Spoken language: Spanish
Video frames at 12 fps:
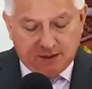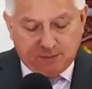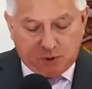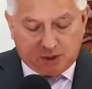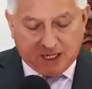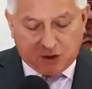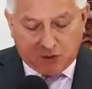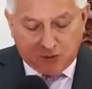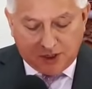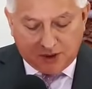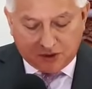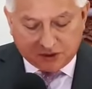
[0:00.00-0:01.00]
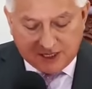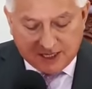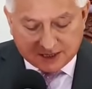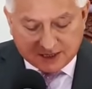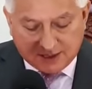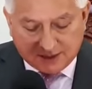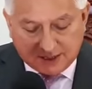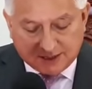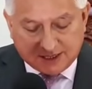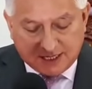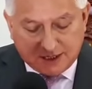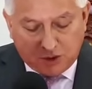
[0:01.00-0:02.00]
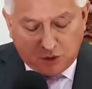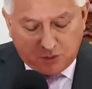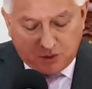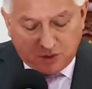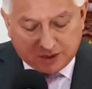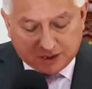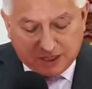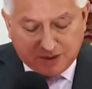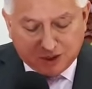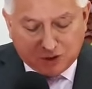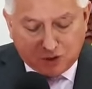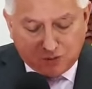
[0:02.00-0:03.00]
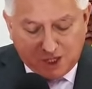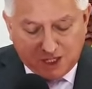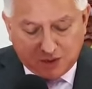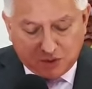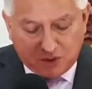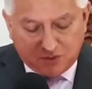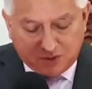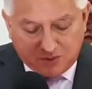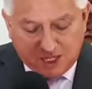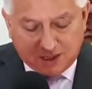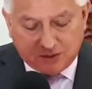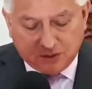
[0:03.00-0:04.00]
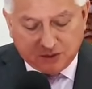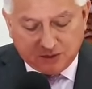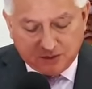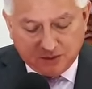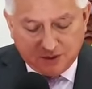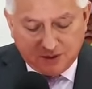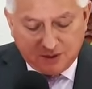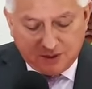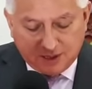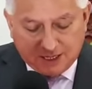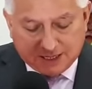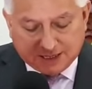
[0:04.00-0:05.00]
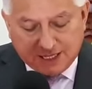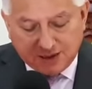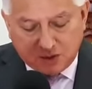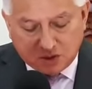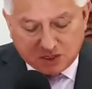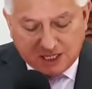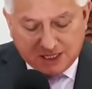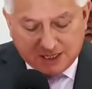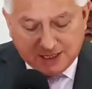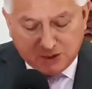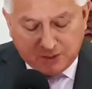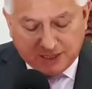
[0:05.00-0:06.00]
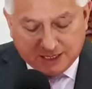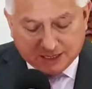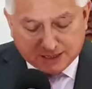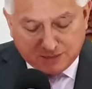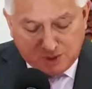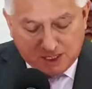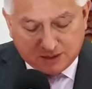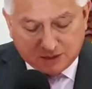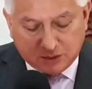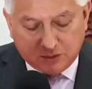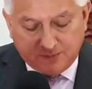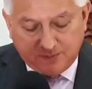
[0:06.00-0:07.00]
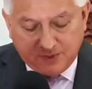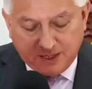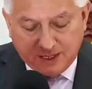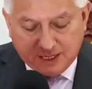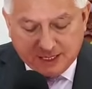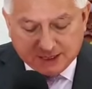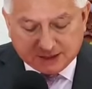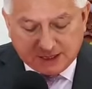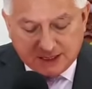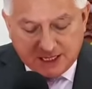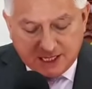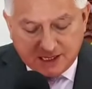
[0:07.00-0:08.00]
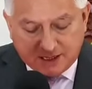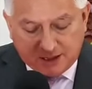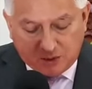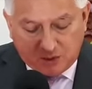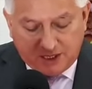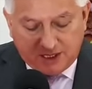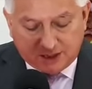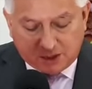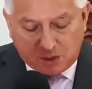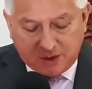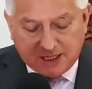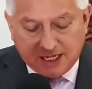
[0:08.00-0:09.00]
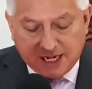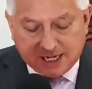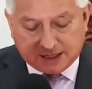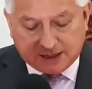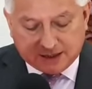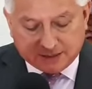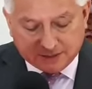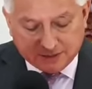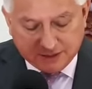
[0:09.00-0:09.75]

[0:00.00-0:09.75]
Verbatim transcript: porque como en los días antes del diluvio estaban comiendo y bebiendo, casándose y dando en casamiento, hasta el día en que Noé entró en el arca,